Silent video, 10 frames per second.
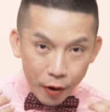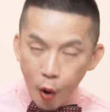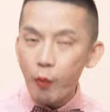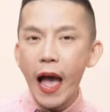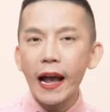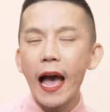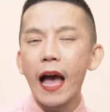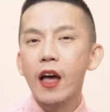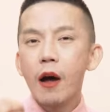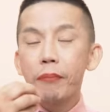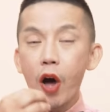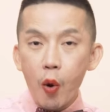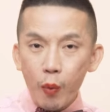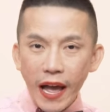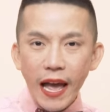เพราะว่าค่ะเพราะ
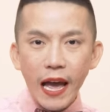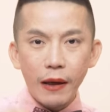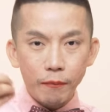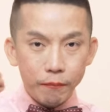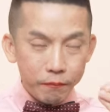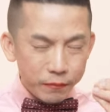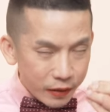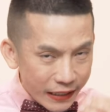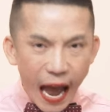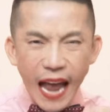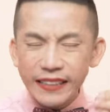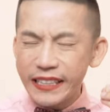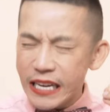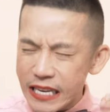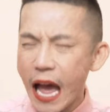ว่างาน
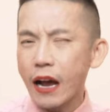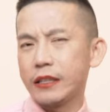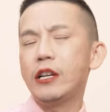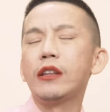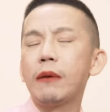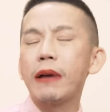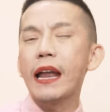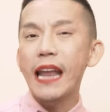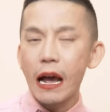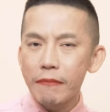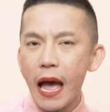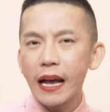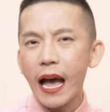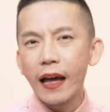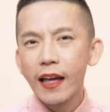ที่หนักที่หล่อนทำงานหนักมาก
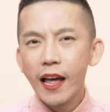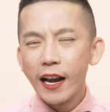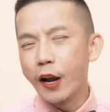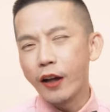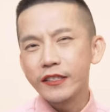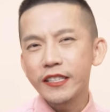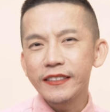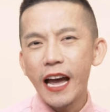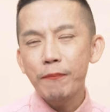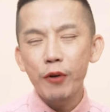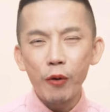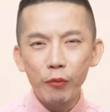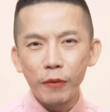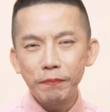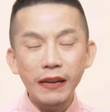ค่ะหล่อนจึงได้โปรโม
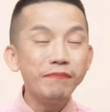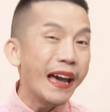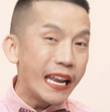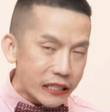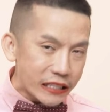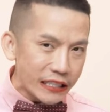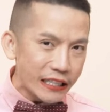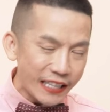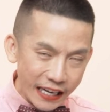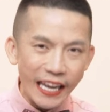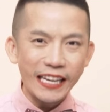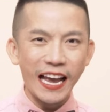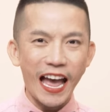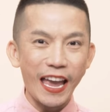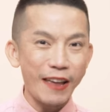ทเป็นแมเนเจอร์นั่นเอง
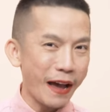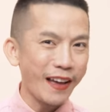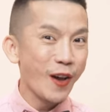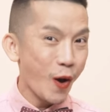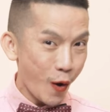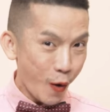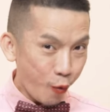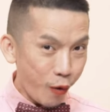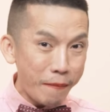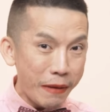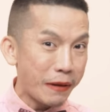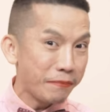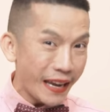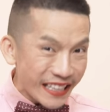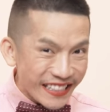นะคะเห็นไหมความหมายมัน
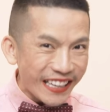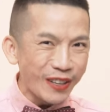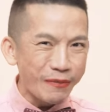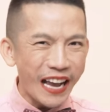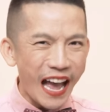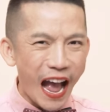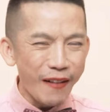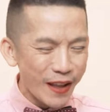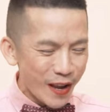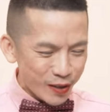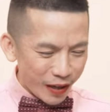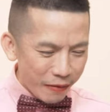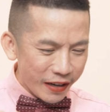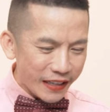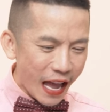make sense ถูกไหมครับส่วน
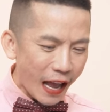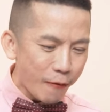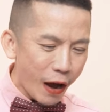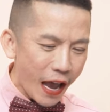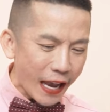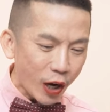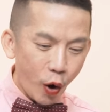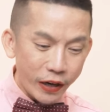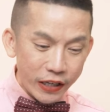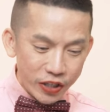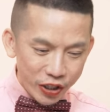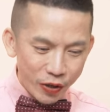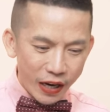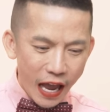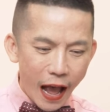คำอื่นค่ะคำว่า according to
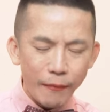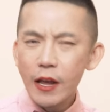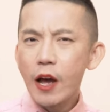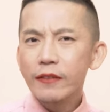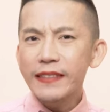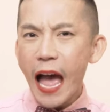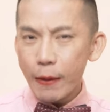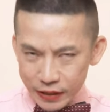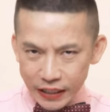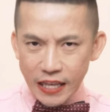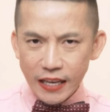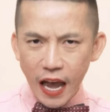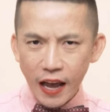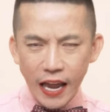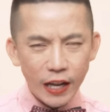นะครับตามที่
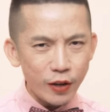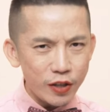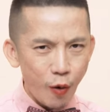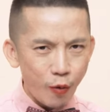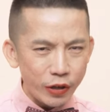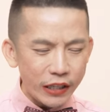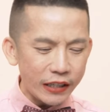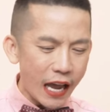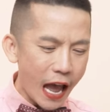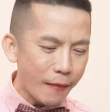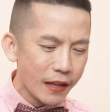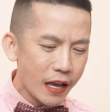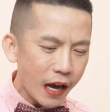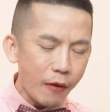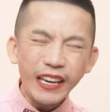ค่ะอันนี้ก็จะงงๆนิดนึงนะครับ
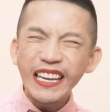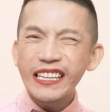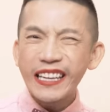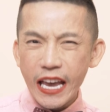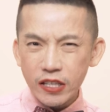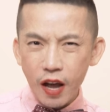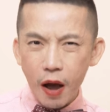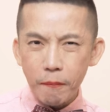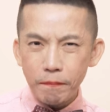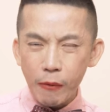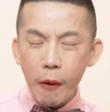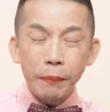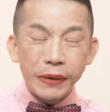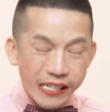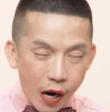คำว่า in case of แปลว่า
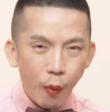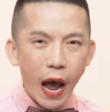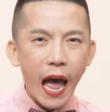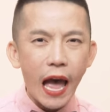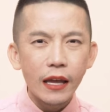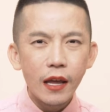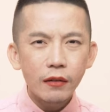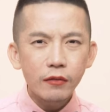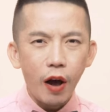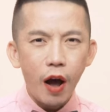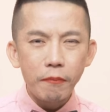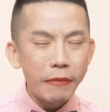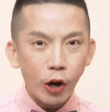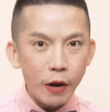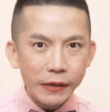เผื่อว่าก็
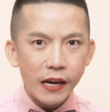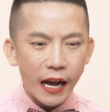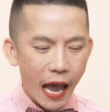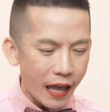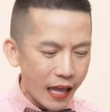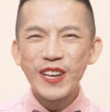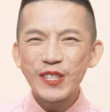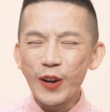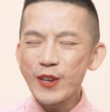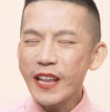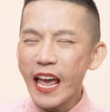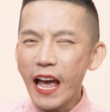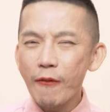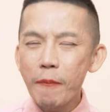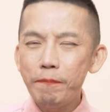ไม่ค่อยเผื่อค่ะส่วนข้อสุดท้าย
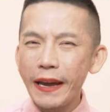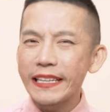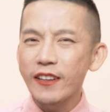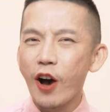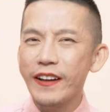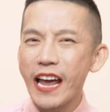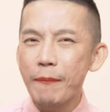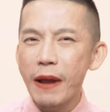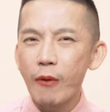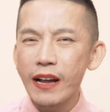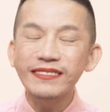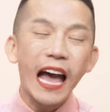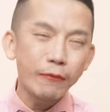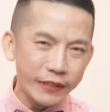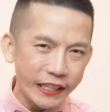คำว่า based on นะครับแปลว่า
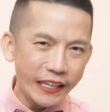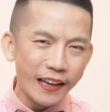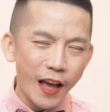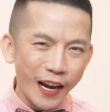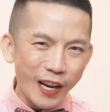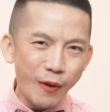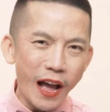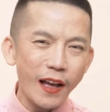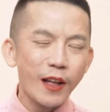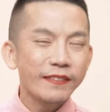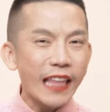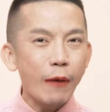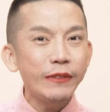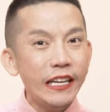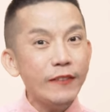ตามที่หรือว่าตาม
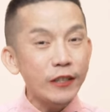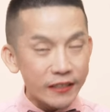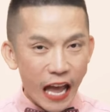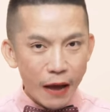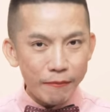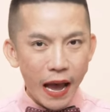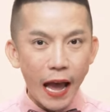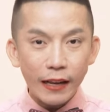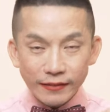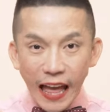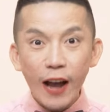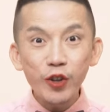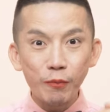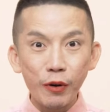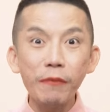ที่ได้ศึกษามาตั้ง
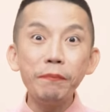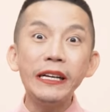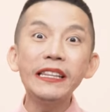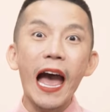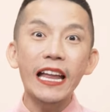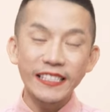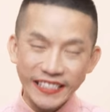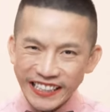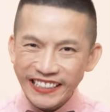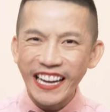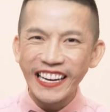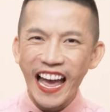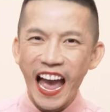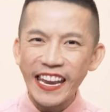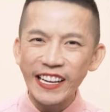อยู่บนพื้นฐานสิ่งนั้นนะ
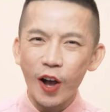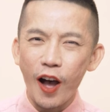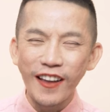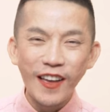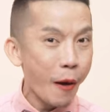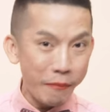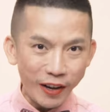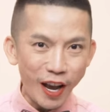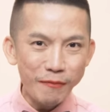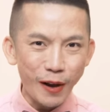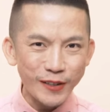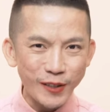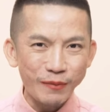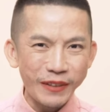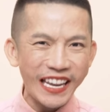คะอันนี้ก็ไม่ค่อยเหมาะส
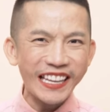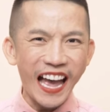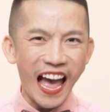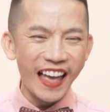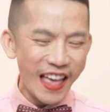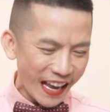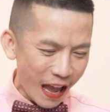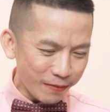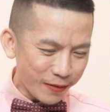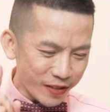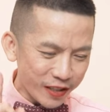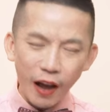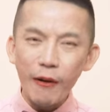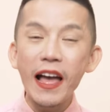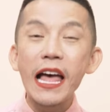มนั่นเองค่ะคำตอบจะตอบ
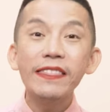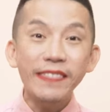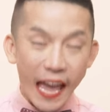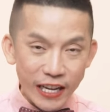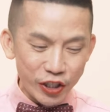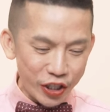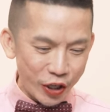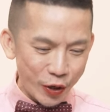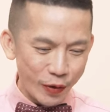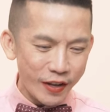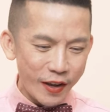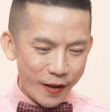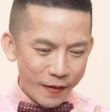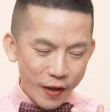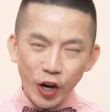คำว่า thanks to
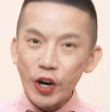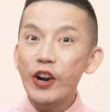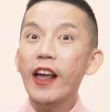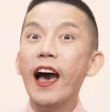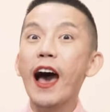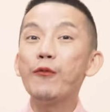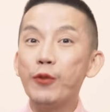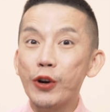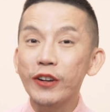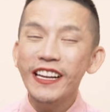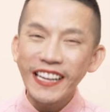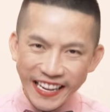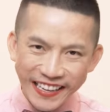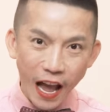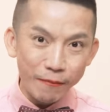her hard work นั่นเอ
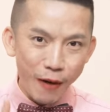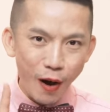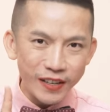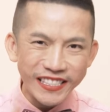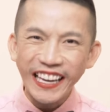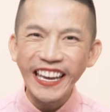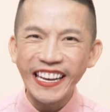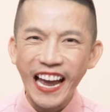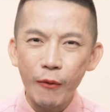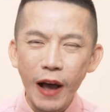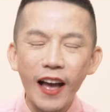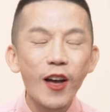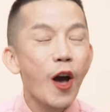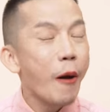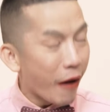งค่ะบอกสาเหตุนะคะว่า
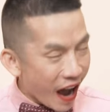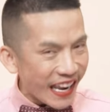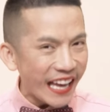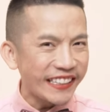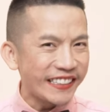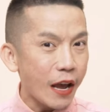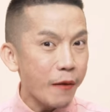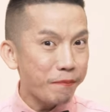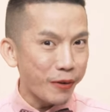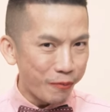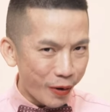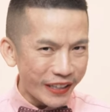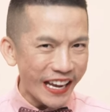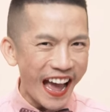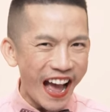เพราะอะไรถึงได้โปรโมท
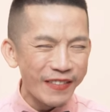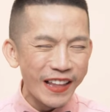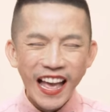นะครับ